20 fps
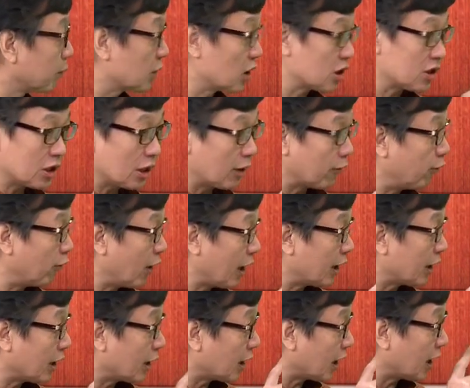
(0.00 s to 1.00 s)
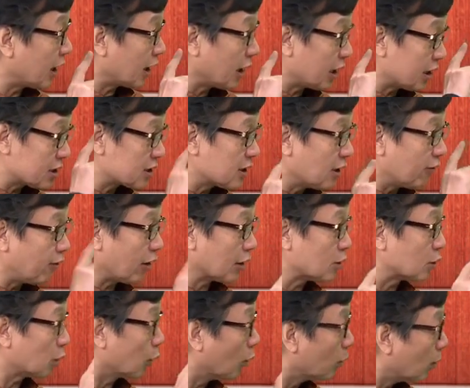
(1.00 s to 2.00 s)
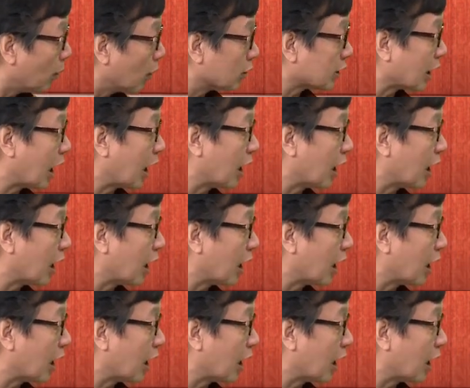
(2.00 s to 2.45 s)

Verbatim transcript: 还还设法去通报他，然后